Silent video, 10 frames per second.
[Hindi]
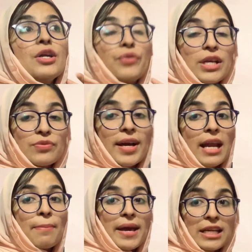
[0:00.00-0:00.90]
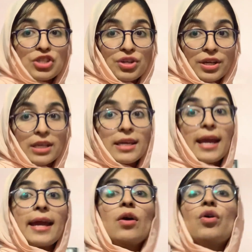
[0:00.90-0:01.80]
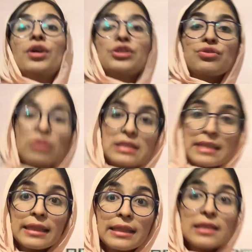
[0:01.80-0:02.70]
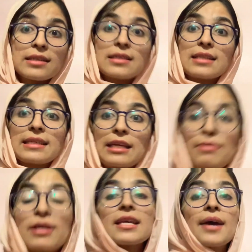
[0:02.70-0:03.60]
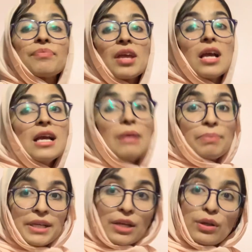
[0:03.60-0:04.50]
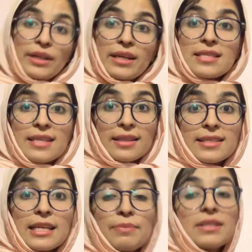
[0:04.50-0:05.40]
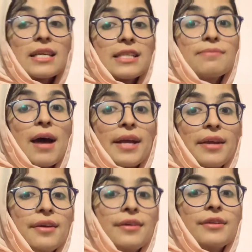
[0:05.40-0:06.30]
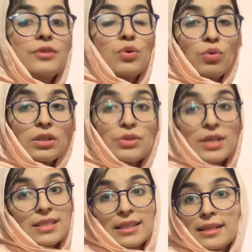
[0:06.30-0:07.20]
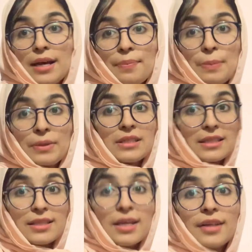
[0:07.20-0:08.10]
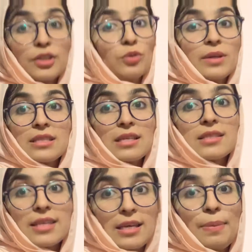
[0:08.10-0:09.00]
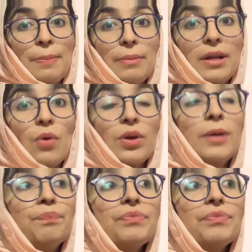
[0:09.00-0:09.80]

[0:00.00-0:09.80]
ट्रिक्स वगैरह मैंने शेयर की हैं और जो सिंध इसका सिलेबस है पर्टिकुलरली सिंध सिलेबस इज माई गोल क्योंकि सिंध का पेपर सिंध से ही आता तो मैं सिंध से ही पेपर बनाऊंगी